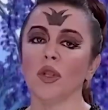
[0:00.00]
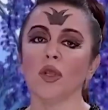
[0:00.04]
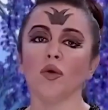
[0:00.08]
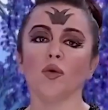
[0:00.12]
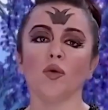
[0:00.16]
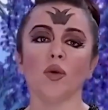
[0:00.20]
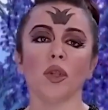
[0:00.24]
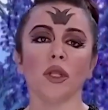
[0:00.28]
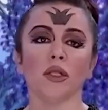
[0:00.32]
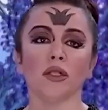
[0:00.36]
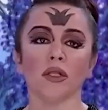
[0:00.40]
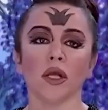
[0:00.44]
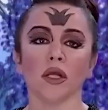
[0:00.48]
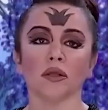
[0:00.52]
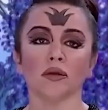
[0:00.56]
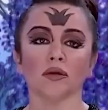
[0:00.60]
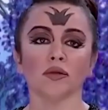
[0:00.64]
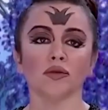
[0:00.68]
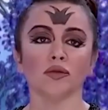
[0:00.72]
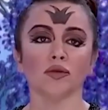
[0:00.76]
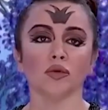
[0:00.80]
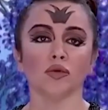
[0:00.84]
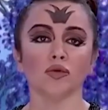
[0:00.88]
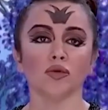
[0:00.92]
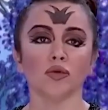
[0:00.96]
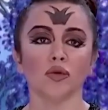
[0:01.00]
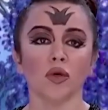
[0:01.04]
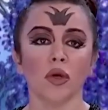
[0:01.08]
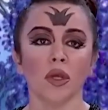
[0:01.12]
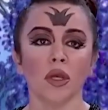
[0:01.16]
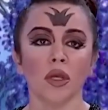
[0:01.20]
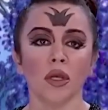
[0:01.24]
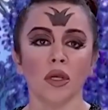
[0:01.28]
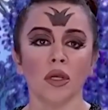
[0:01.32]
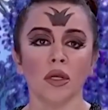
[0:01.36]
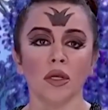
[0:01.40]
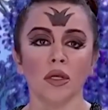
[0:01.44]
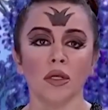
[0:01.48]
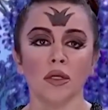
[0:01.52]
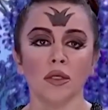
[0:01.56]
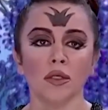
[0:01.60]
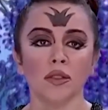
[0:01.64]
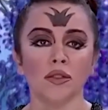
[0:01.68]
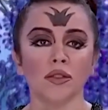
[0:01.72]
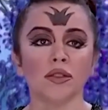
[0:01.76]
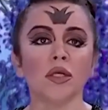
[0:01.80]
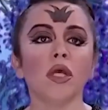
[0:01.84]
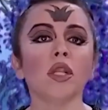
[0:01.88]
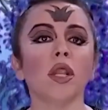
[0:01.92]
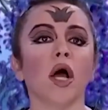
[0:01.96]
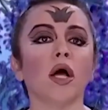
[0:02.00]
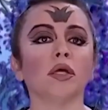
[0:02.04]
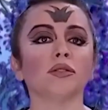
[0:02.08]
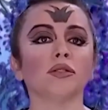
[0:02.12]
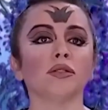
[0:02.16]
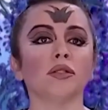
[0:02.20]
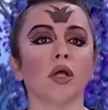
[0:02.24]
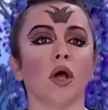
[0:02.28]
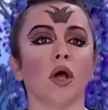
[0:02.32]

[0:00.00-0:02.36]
Güle güle tatlı çocuk. Seni